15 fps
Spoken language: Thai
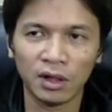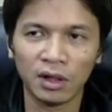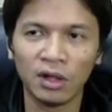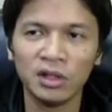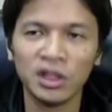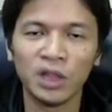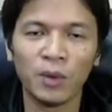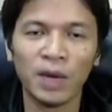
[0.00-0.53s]

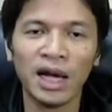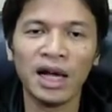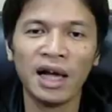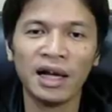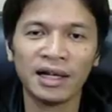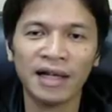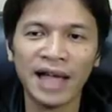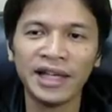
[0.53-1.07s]
ก็ถือว่า
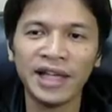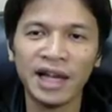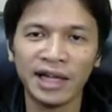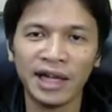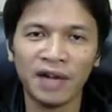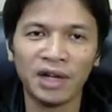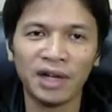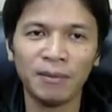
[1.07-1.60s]
ใกล้เคียง
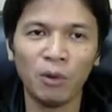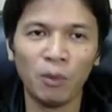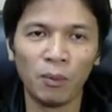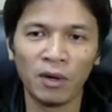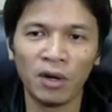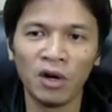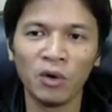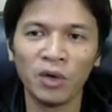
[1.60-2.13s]
แล้วนะครับ ผม
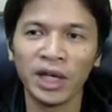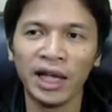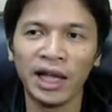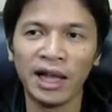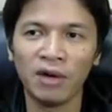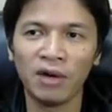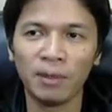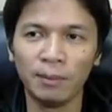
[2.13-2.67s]
ก็โอเค
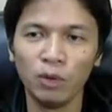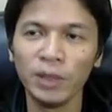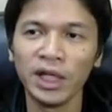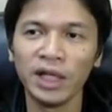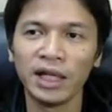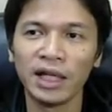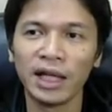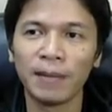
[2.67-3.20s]
แล้วกับรูป
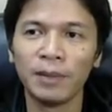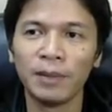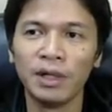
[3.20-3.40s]
นี้นะครับ